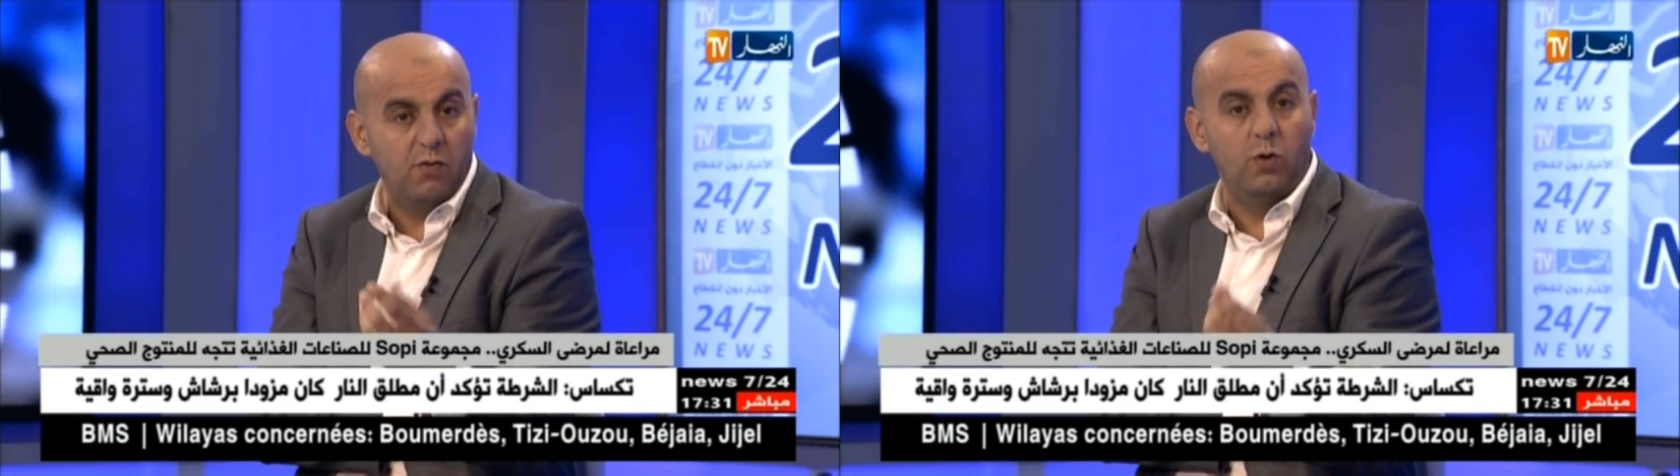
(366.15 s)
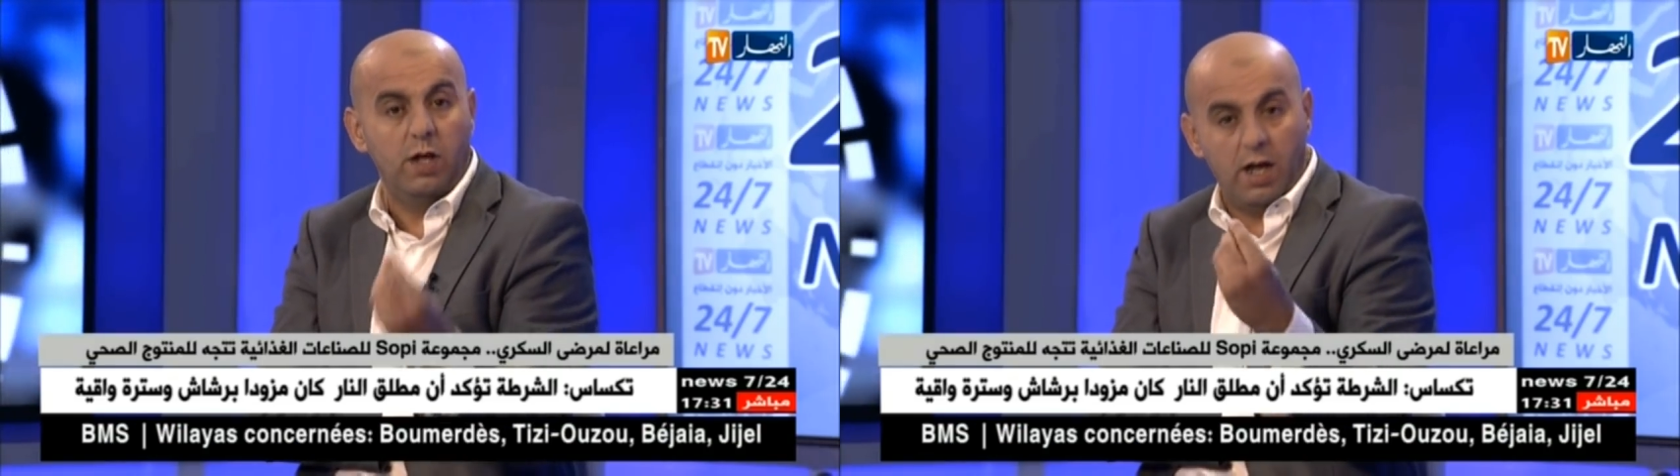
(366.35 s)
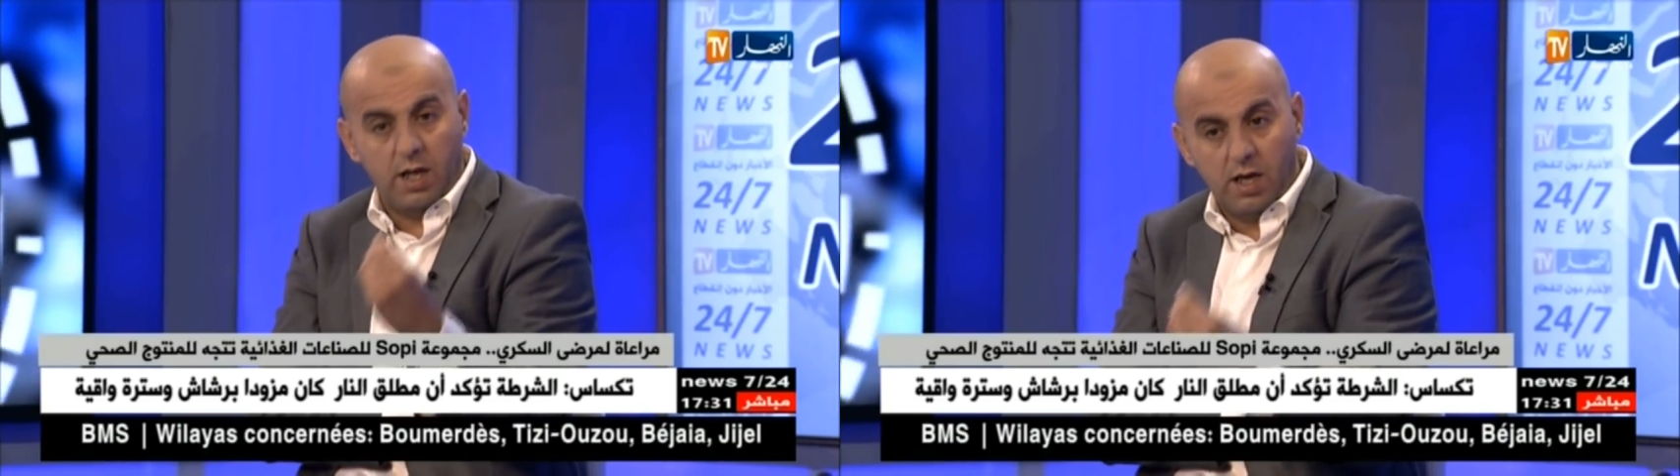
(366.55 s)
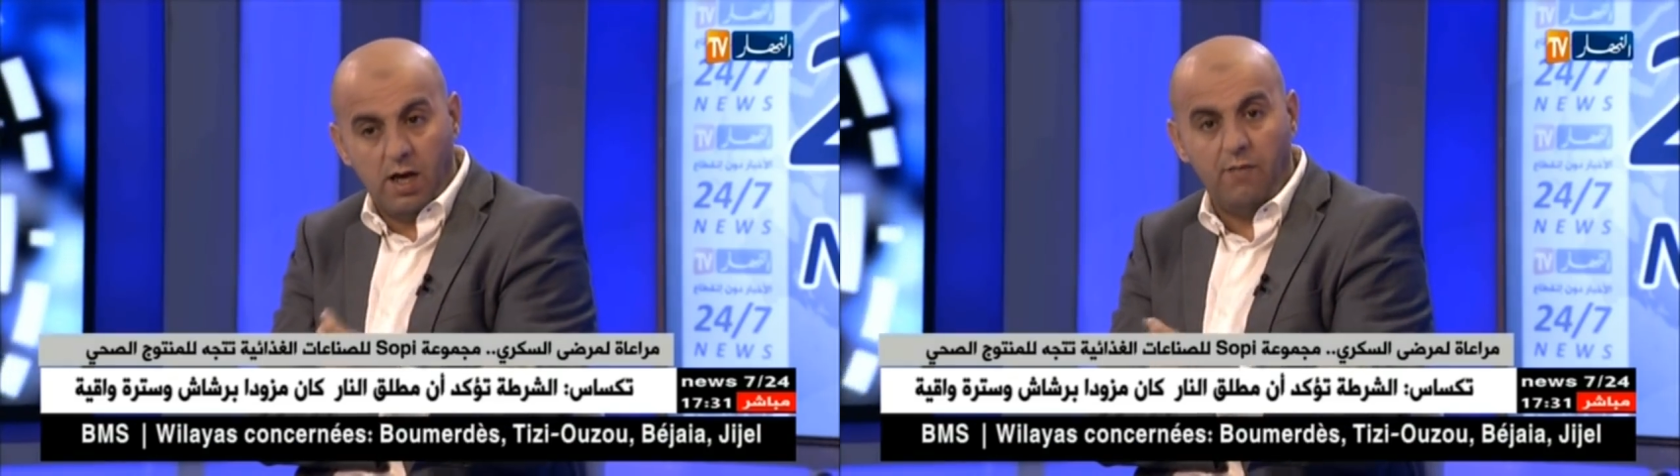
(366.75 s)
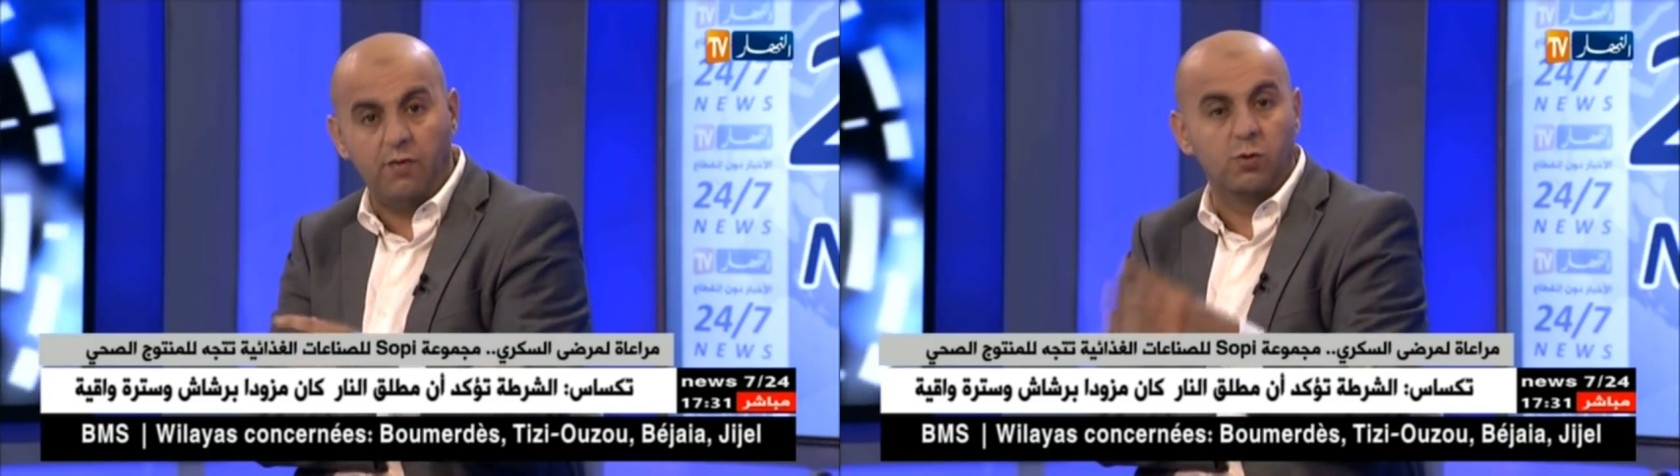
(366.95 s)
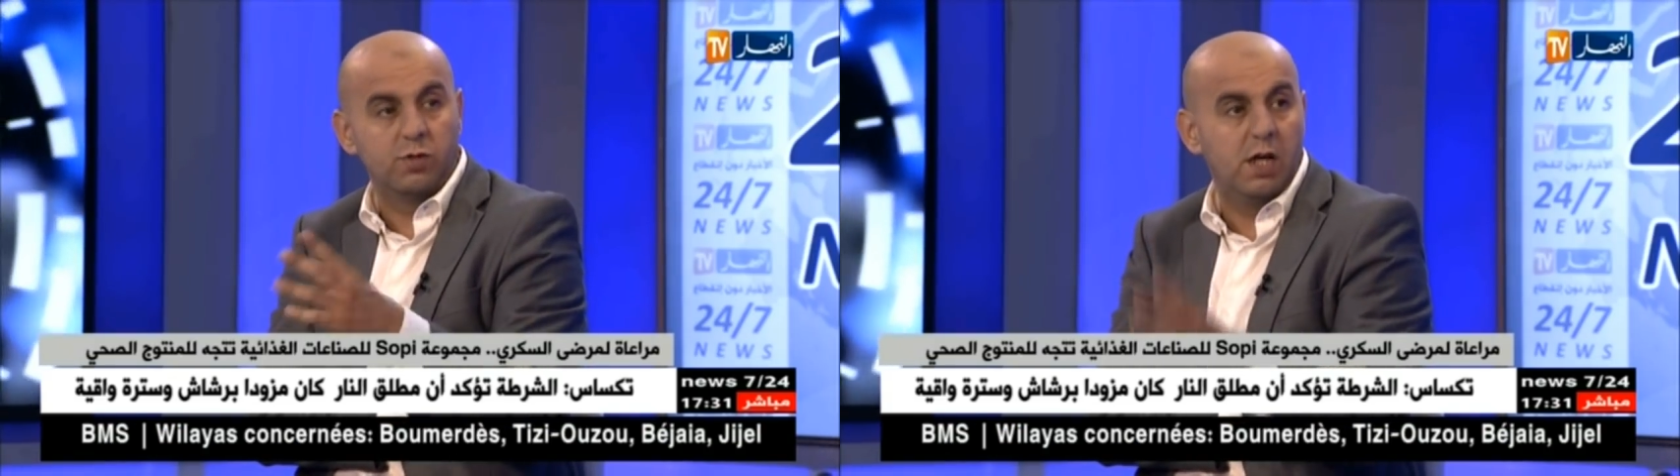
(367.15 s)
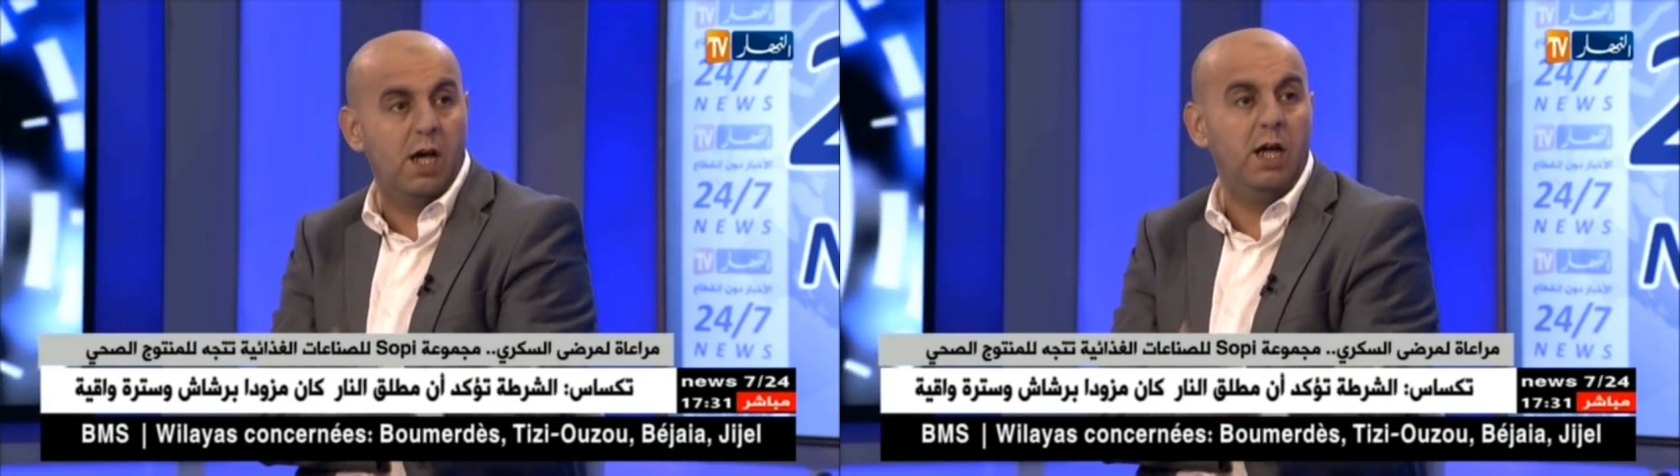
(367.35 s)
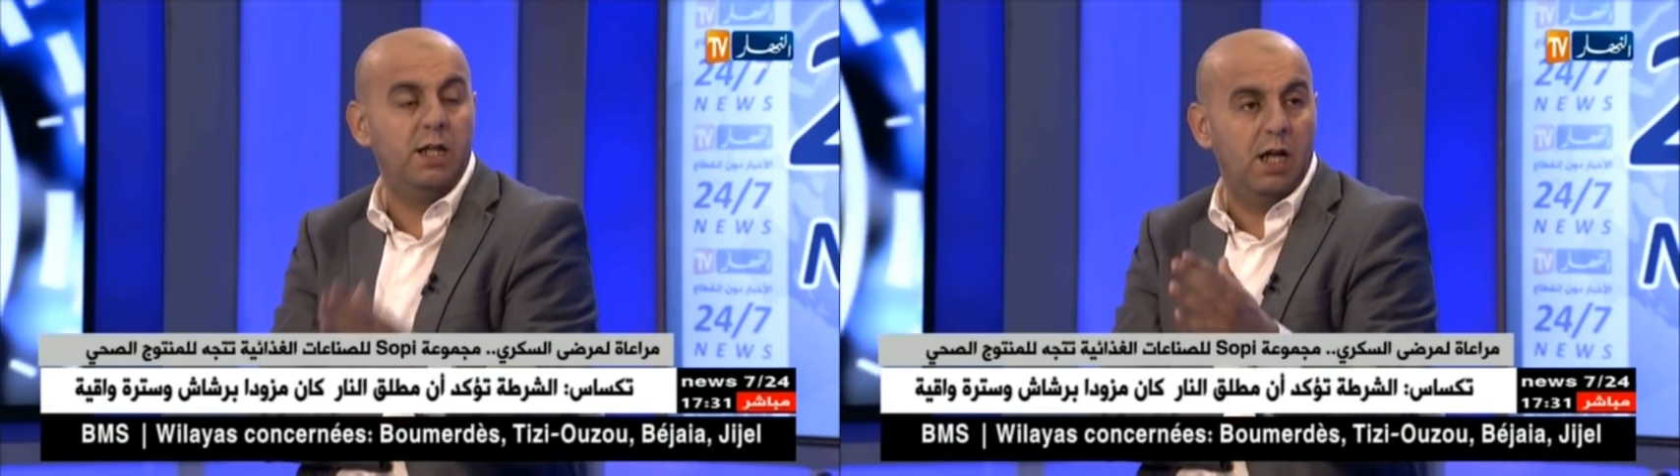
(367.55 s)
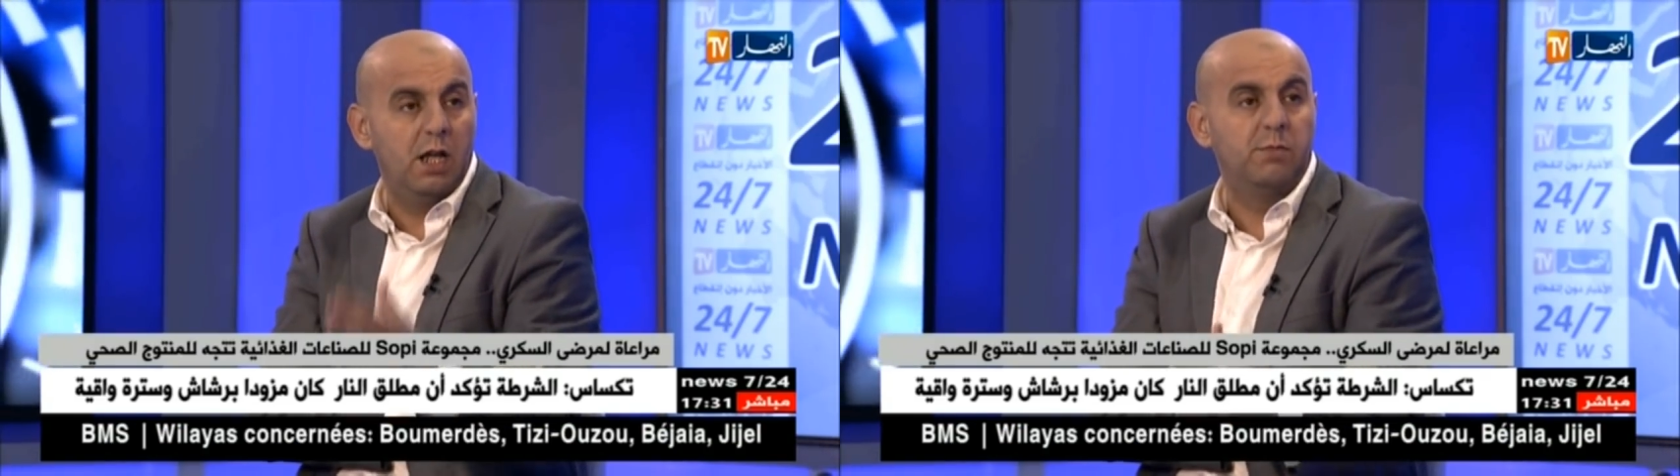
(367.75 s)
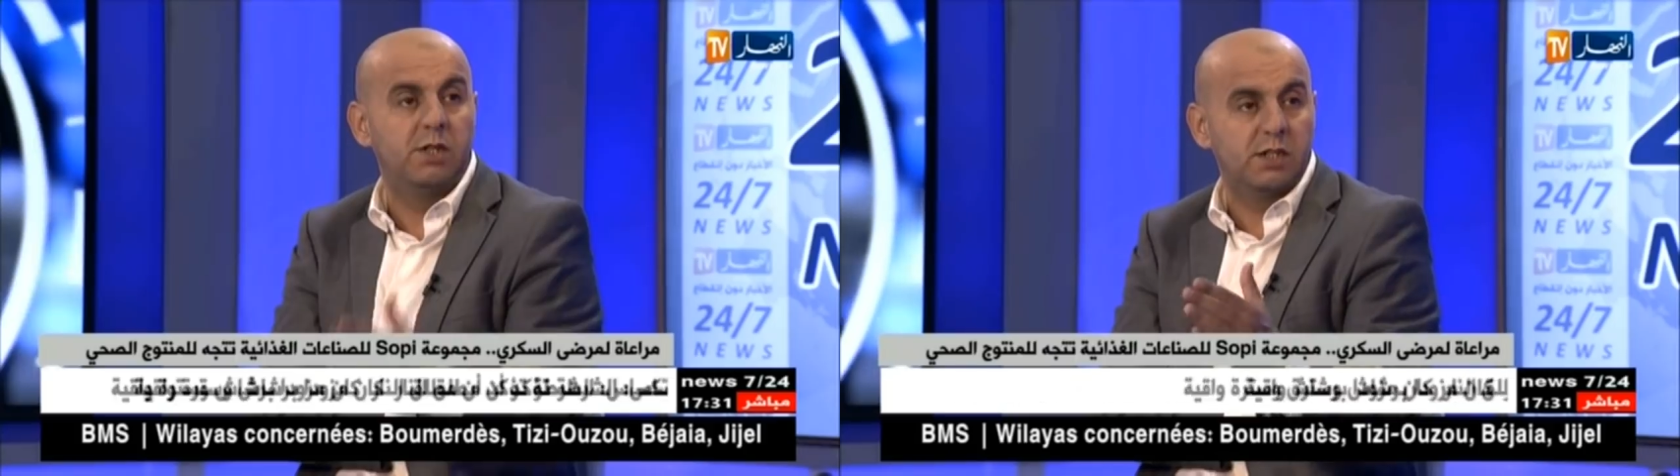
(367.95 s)
والالياف تساعد على
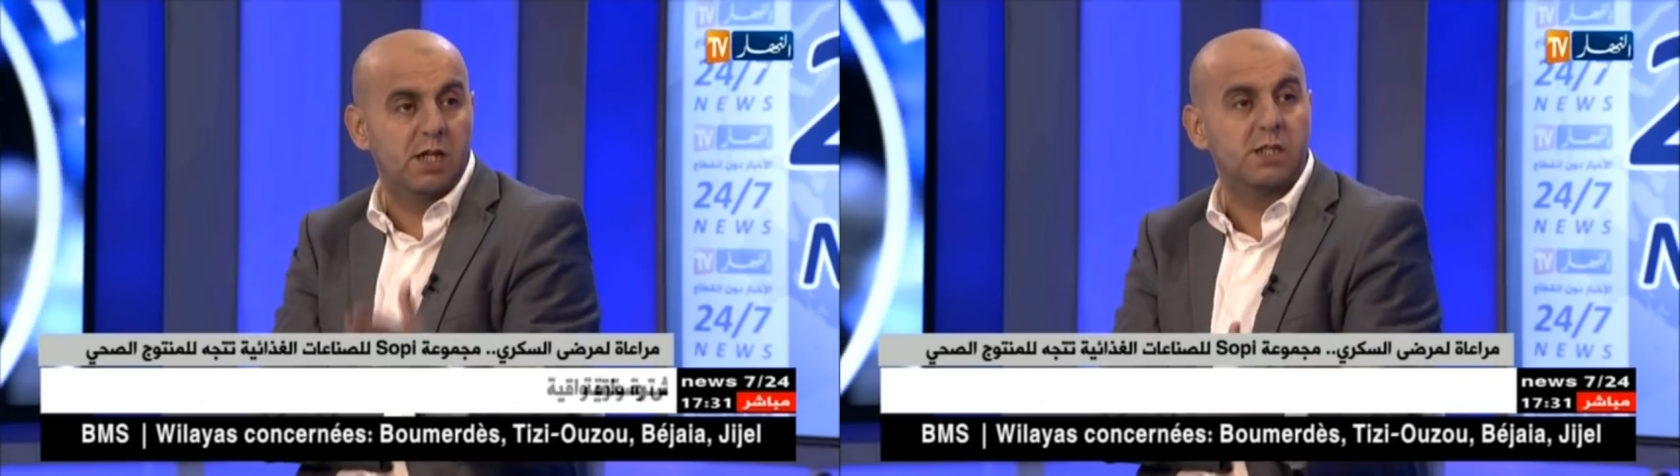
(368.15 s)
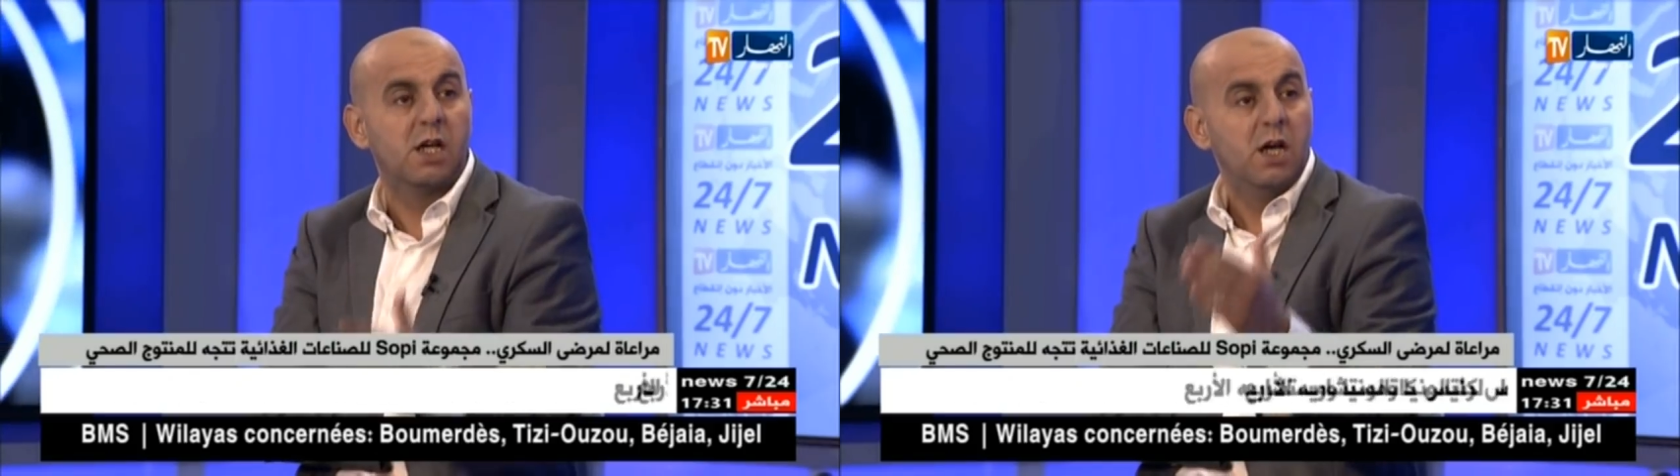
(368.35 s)
امتصاص